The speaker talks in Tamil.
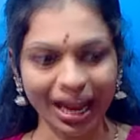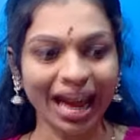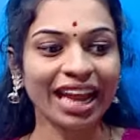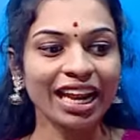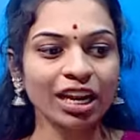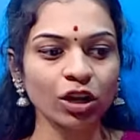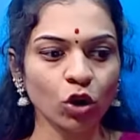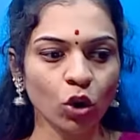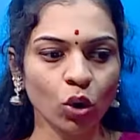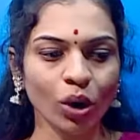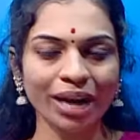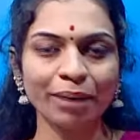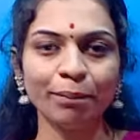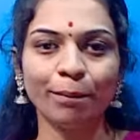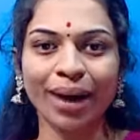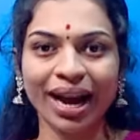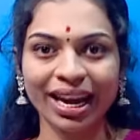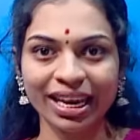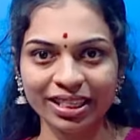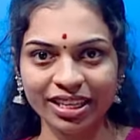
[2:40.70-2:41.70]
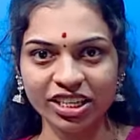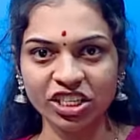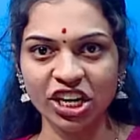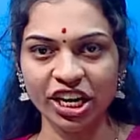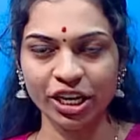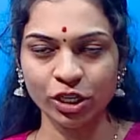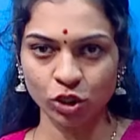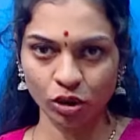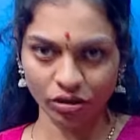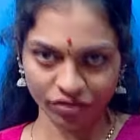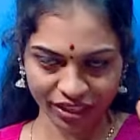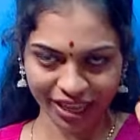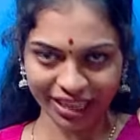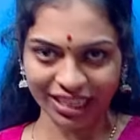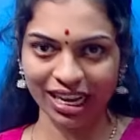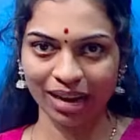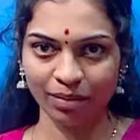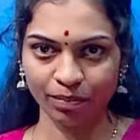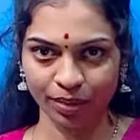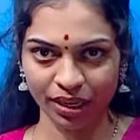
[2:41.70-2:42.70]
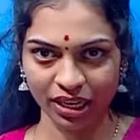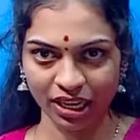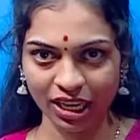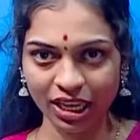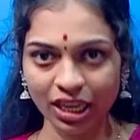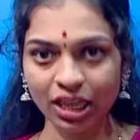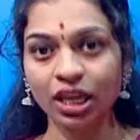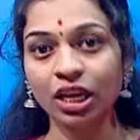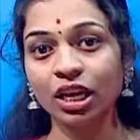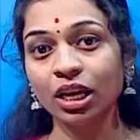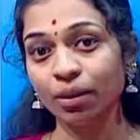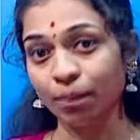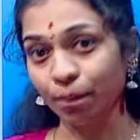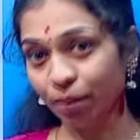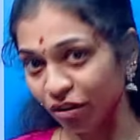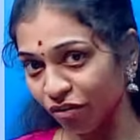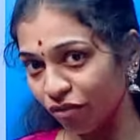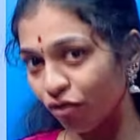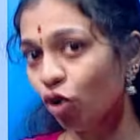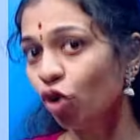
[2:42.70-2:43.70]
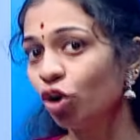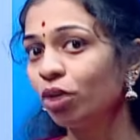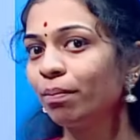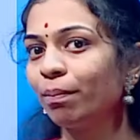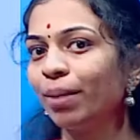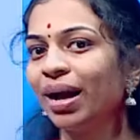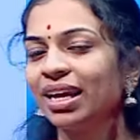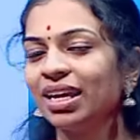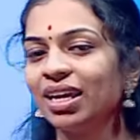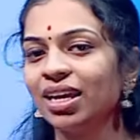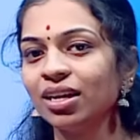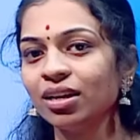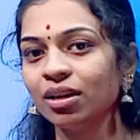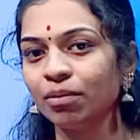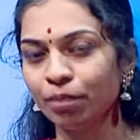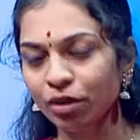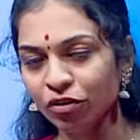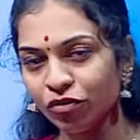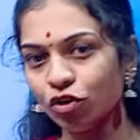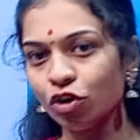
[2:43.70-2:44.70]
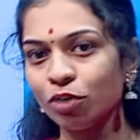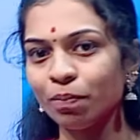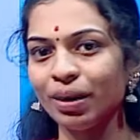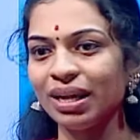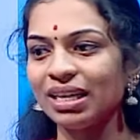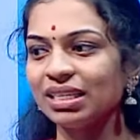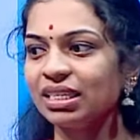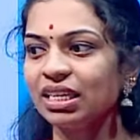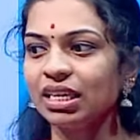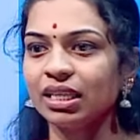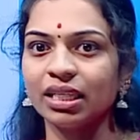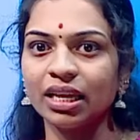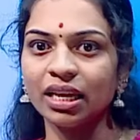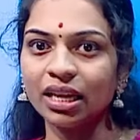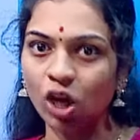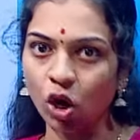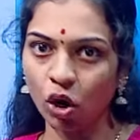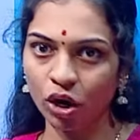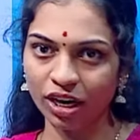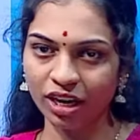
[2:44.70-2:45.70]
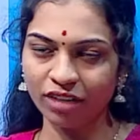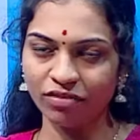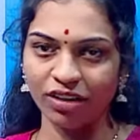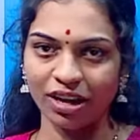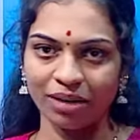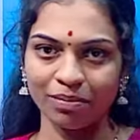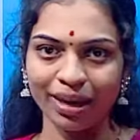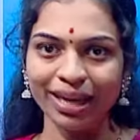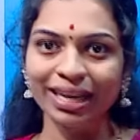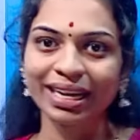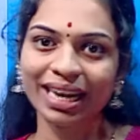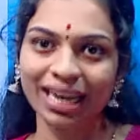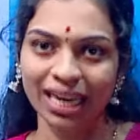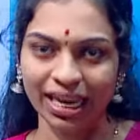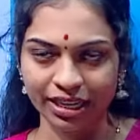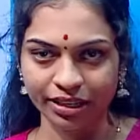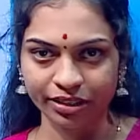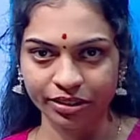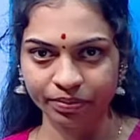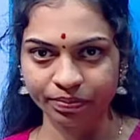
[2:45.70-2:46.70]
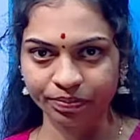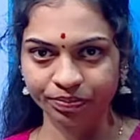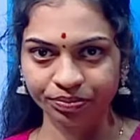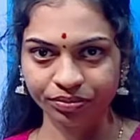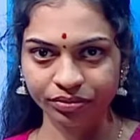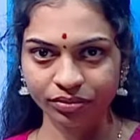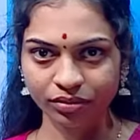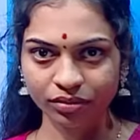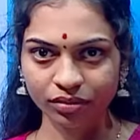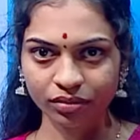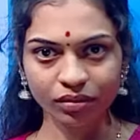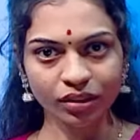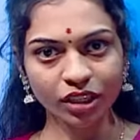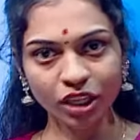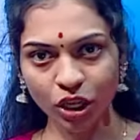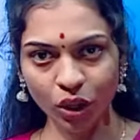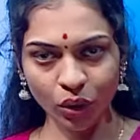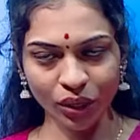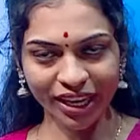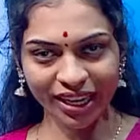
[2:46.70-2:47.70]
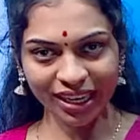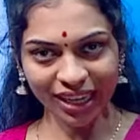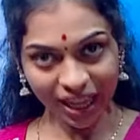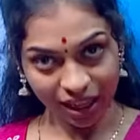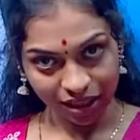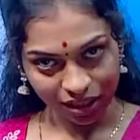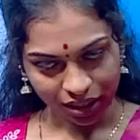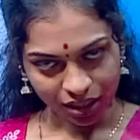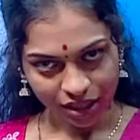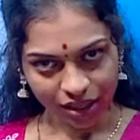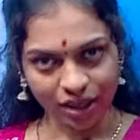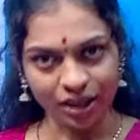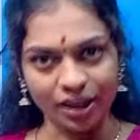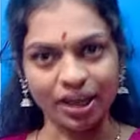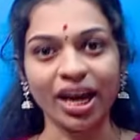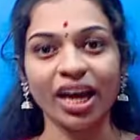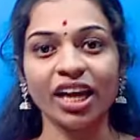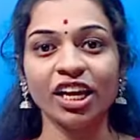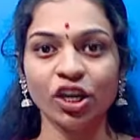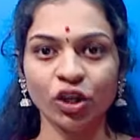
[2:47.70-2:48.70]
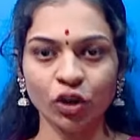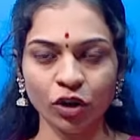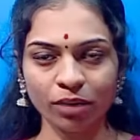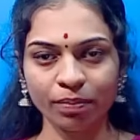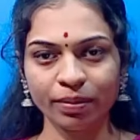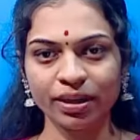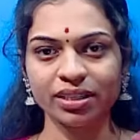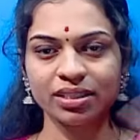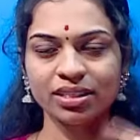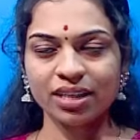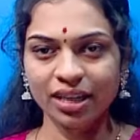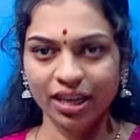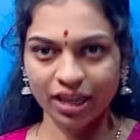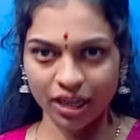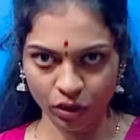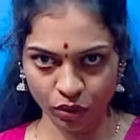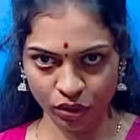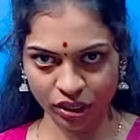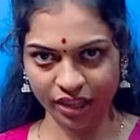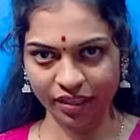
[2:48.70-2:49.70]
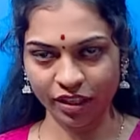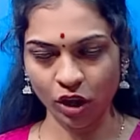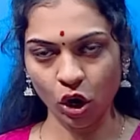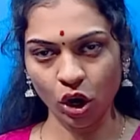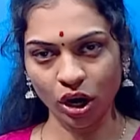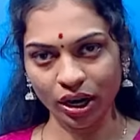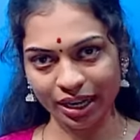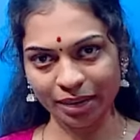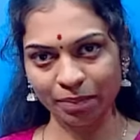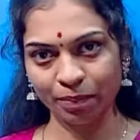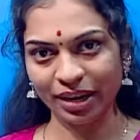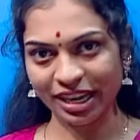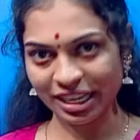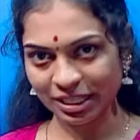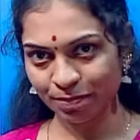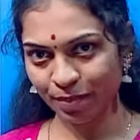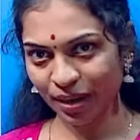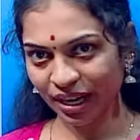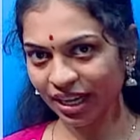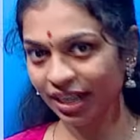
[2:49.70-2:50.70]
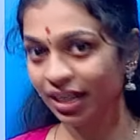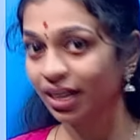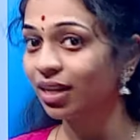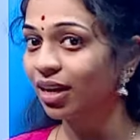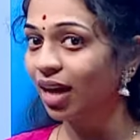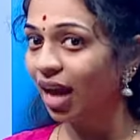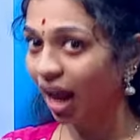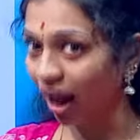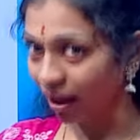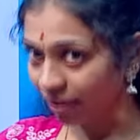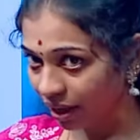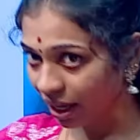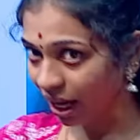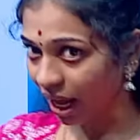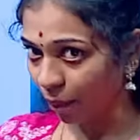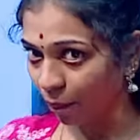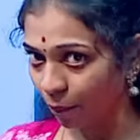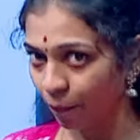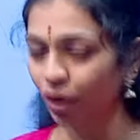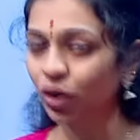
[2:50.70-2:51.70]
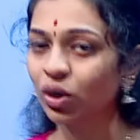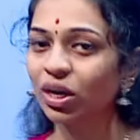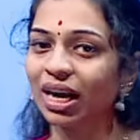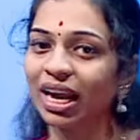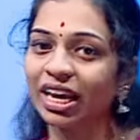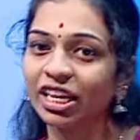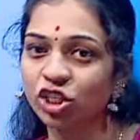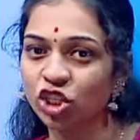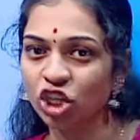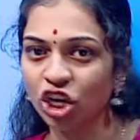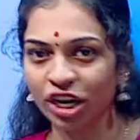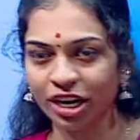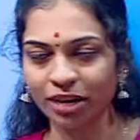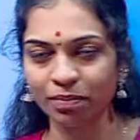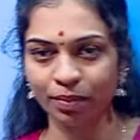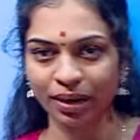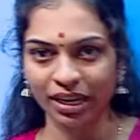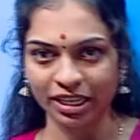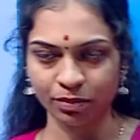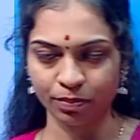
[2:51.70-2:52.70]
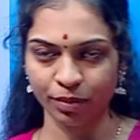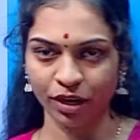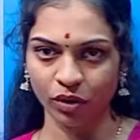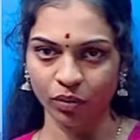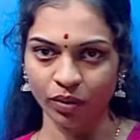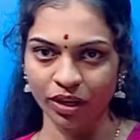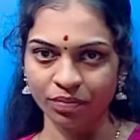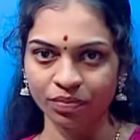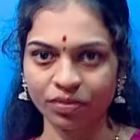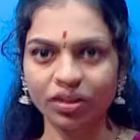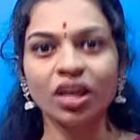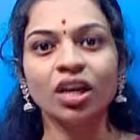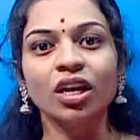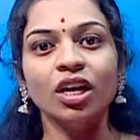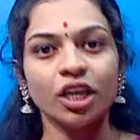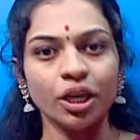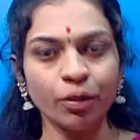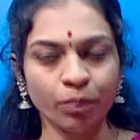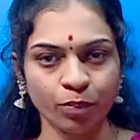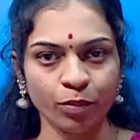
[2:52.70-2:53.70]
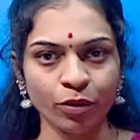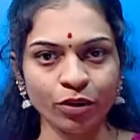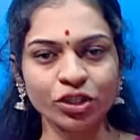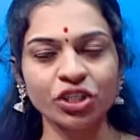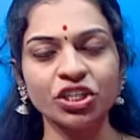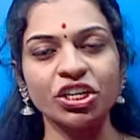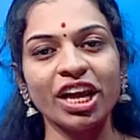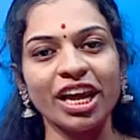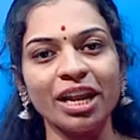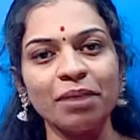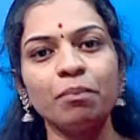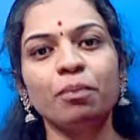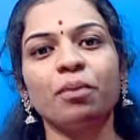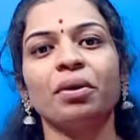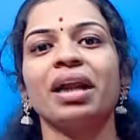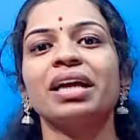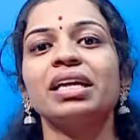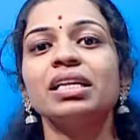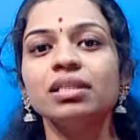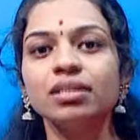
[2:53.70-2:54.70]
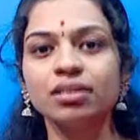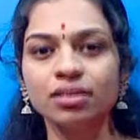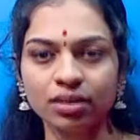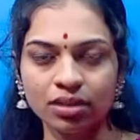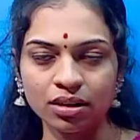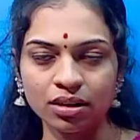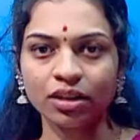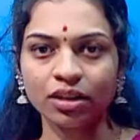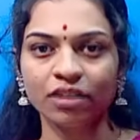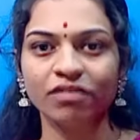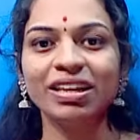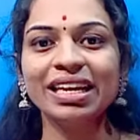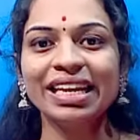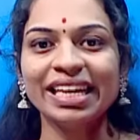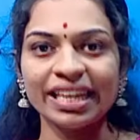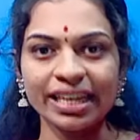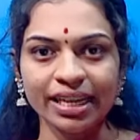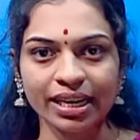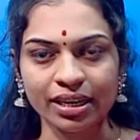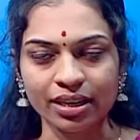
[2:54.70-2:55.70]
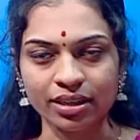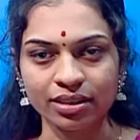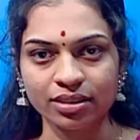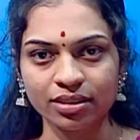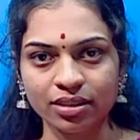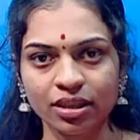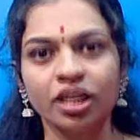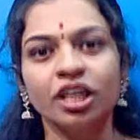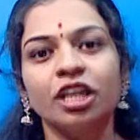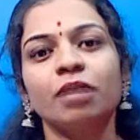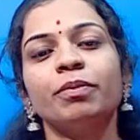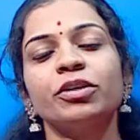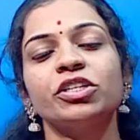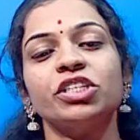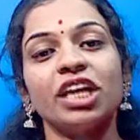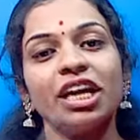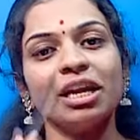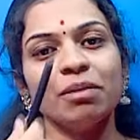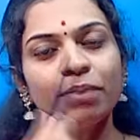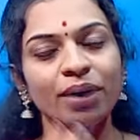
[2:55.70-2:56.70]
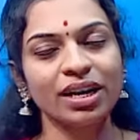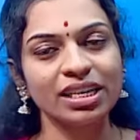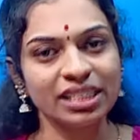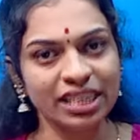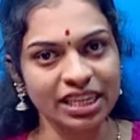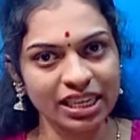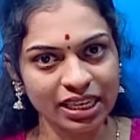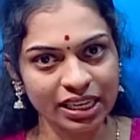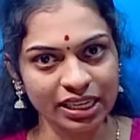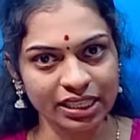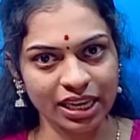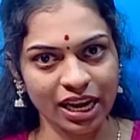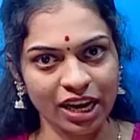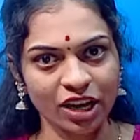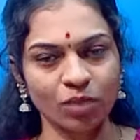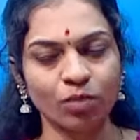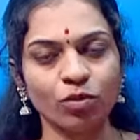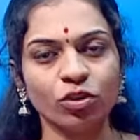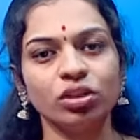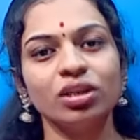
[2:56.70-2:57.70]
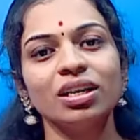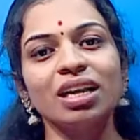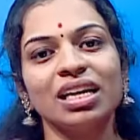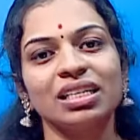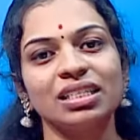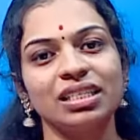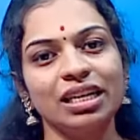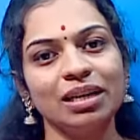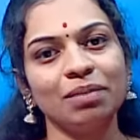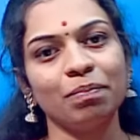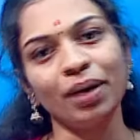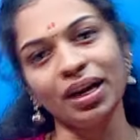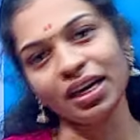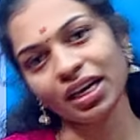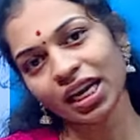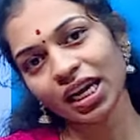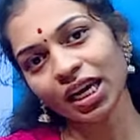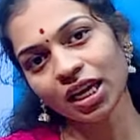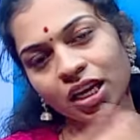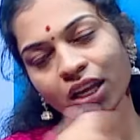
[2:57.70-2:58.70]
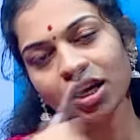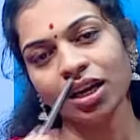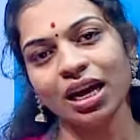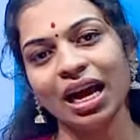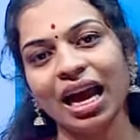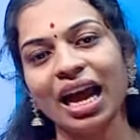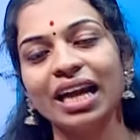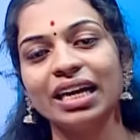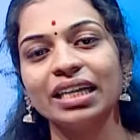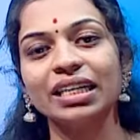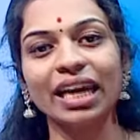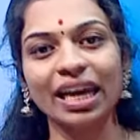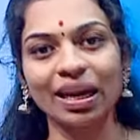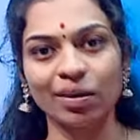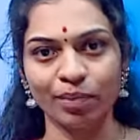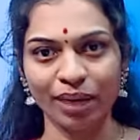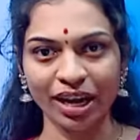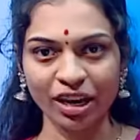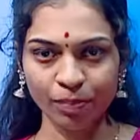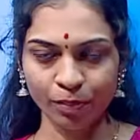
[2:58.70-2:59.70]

ஐ வில் கோ அண்ட் பை த ஷேர்ஸ் ஆஃப் தட் கம்பெனி பிஃபோர் பையிங் பிஃபோர் பிளேசிங் த ஆர்டர் ஃபார் மை கிளைண்ட் ஓகேங்களா நான் என்னோட பர்சனல் அக்கௌண்ட் அந்த ஆர்டர் பிளேஸ் பண்ணிட்டு அதுக்கப்புறம் கிளைண்ட்ஸ் ஆர்டர் பிளேஸ் பண்ணுவேன் இப்போ ஷேர் ப்ரைஸ் வில் இன்க்ரீஸ் இப்போ ஷேர் ப்ரைஸ் இன்க்ரீஸ் ஆகும்போது நான் செல் பண்ணி ஐ டேக் மை